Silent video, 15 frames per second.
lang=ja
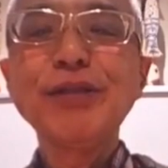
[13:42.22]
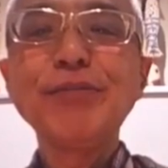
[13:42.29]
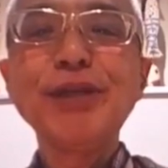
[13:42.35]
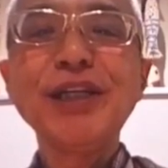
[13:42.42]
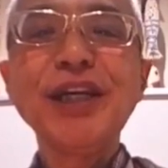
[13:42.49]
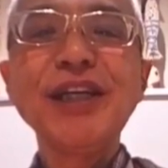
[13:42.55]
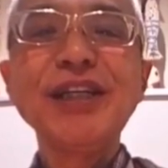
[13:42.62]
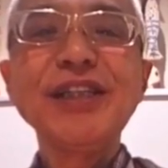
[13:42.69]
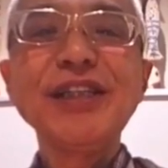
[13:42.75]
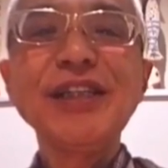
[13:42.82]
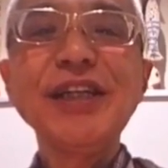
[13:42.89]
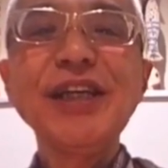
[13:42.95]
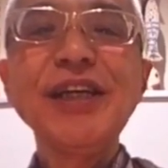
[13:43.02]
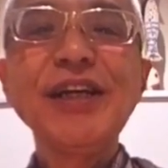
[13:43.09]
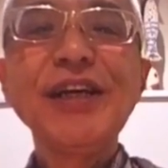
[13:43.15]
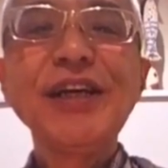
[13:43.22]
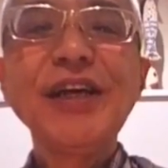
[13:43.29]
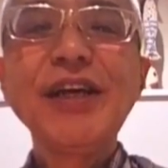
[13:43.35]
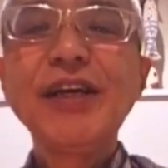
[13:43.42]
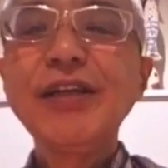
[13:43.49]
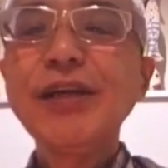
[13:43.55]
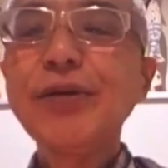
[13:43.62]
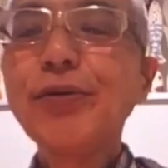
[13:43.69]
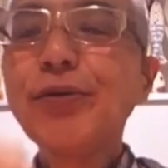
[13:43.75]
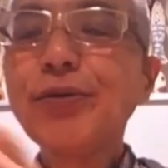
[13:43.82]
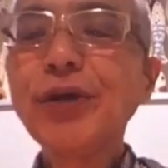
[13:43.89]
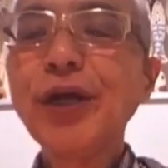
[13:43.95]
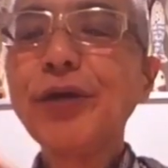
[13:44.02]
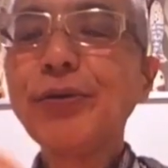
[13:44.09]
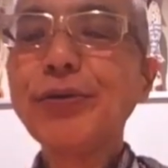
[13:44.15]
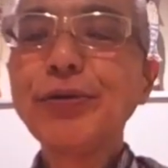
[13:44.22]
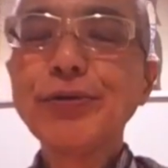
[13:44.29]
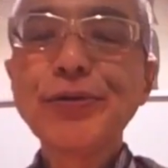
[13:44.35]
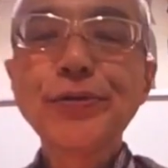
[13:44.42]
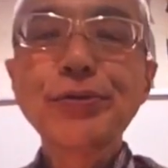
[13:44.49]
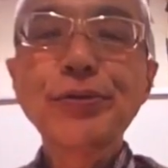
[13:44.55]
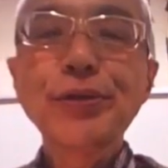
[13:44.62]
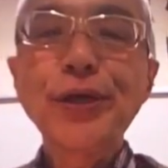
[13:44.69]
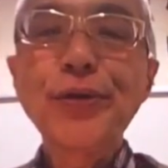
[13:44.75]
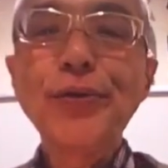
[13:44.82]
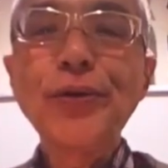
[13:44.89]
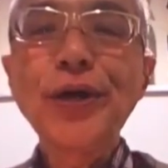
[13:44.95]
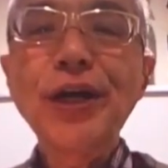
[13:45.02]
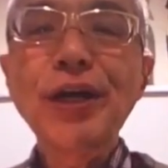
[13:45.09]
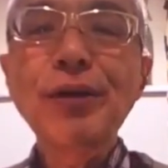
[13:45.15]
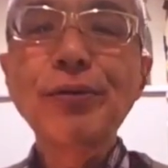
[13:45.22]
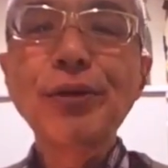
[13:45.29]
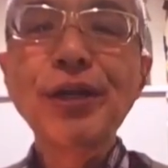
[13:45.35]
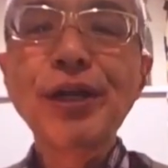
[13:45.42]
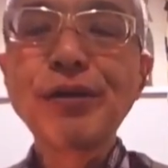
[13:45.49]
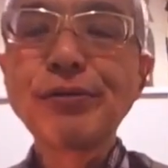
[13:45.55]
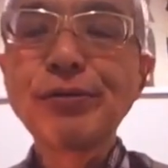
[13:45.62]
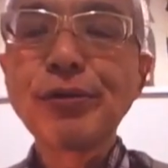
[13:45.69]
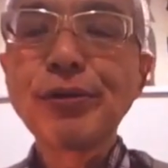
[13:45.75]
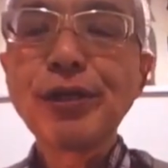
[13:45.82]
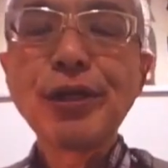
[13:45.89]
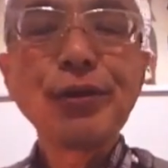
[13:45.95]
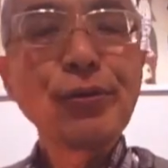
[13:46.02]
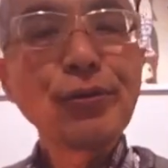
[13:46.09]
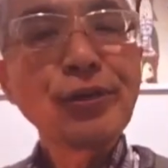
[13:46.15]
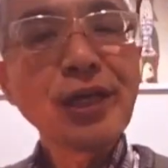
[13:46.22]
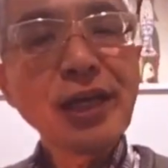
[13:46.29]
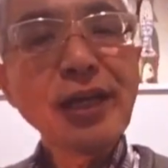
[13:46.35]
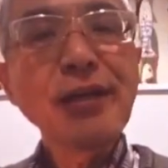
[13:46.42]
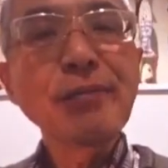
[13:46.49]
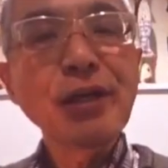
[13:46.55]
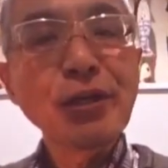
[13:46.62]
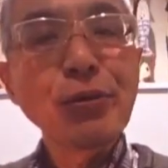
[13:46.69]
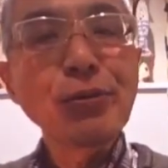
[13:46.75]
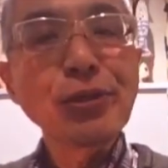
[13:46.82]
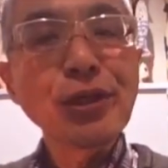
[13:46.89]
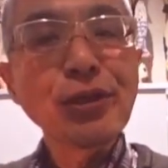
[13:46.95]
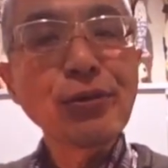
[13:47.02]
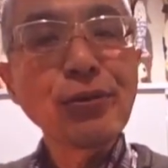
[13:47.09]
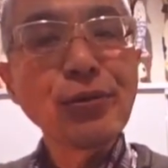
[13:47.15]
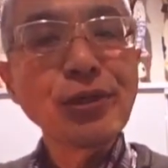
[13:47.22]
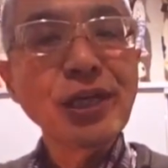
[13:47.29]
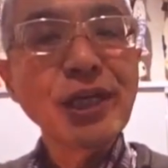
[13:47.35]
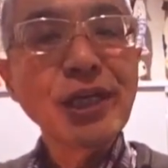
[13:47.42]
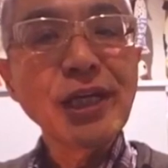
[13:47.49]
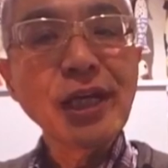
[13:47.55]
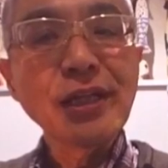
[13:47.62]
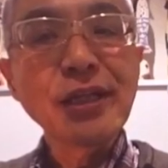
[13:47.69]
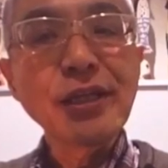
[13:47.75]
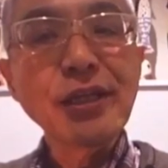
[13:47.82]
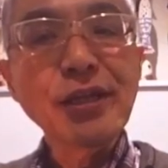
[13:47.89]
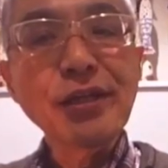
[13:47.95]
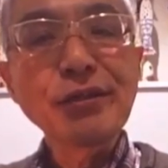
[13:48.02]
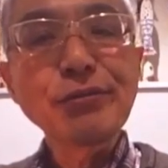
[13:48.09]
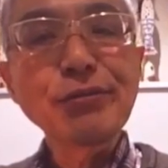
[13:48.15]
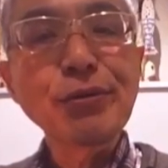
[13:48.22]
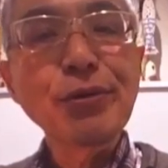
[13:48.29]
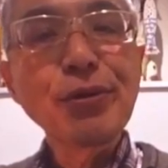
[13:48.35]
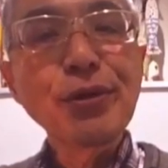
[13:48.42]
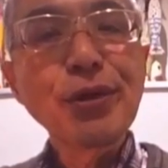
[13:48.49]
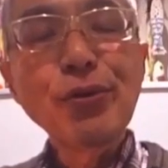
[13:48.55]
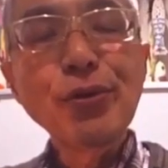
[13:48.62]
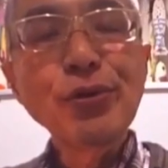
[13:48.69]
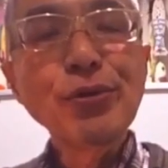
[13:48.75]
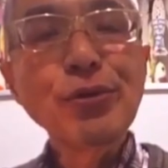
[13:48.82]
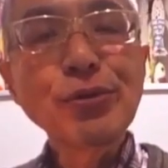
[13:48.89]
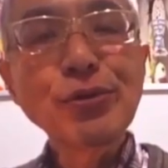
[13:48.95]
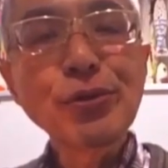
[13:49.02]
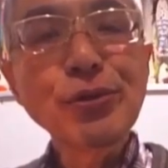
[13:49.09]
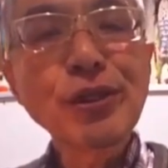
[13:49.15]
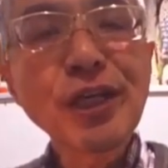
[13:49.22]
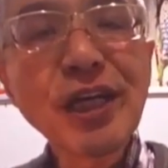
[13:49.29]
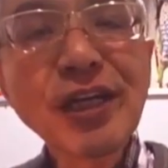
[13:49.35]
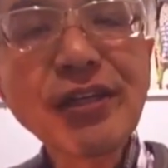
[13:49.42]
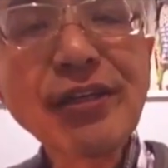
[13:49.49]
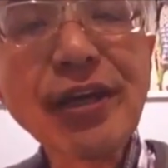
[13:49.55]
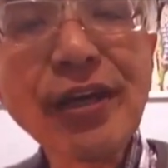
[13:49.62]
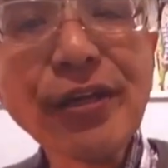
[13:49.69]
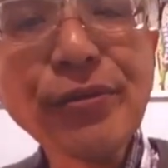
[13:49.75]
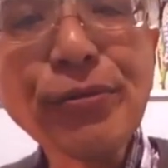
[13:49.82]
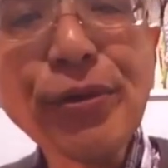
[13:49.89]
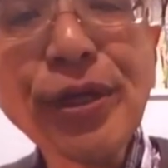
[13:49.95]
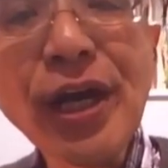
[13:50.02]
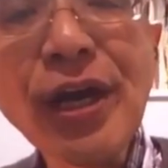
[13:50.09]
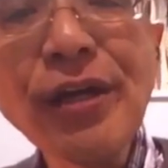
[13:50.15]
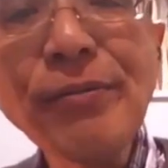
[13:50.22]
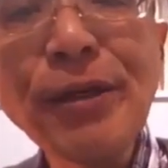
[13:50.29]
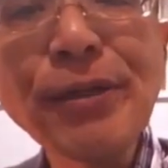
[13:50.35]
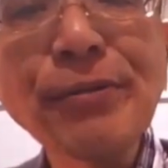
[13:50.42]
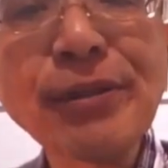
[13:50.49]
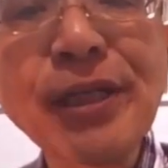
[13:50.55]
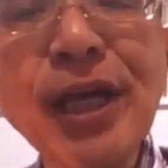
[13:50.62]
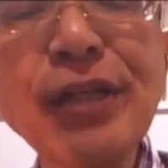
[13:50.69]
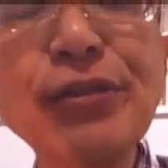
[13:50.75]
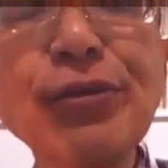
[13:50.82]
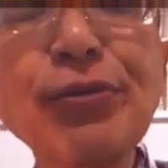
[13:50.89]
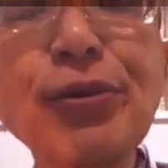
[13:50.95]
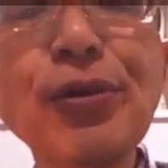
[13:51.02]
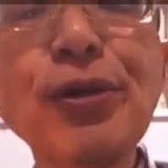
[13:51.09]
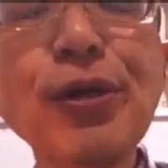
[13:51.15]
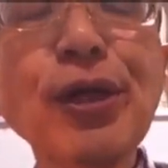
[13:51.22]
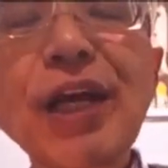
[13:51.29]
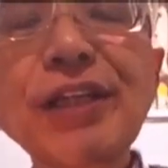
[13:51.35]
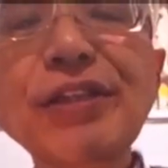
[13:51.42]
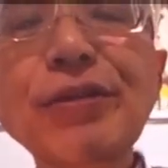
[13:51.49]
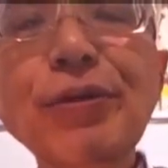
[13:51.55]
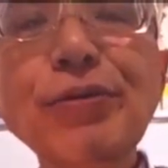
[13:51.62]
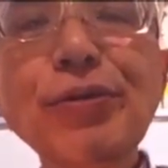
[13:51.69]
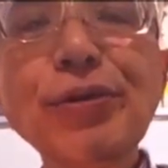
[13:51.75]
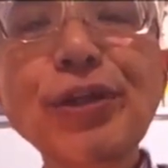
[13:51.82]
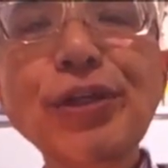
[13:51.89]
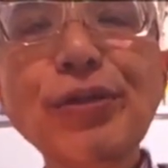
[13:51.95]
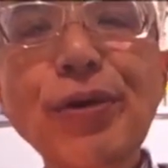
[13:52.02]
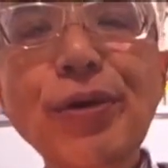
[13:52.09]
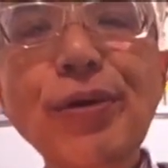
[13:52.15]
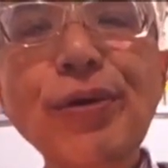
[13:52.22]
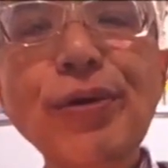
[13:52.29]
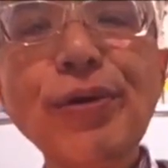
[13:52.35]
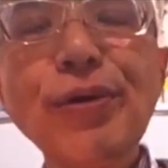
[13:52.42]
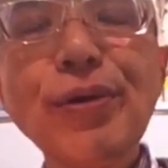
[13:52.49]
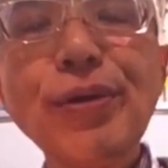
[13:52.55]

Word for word: ばしみたいにして、で、ここのお湯を注いで、ここからこう入れると。で、両、できれば両手でこうにやっていただくと、お湯の調整が効くかなと。これはあくまでも最初のブラシの時の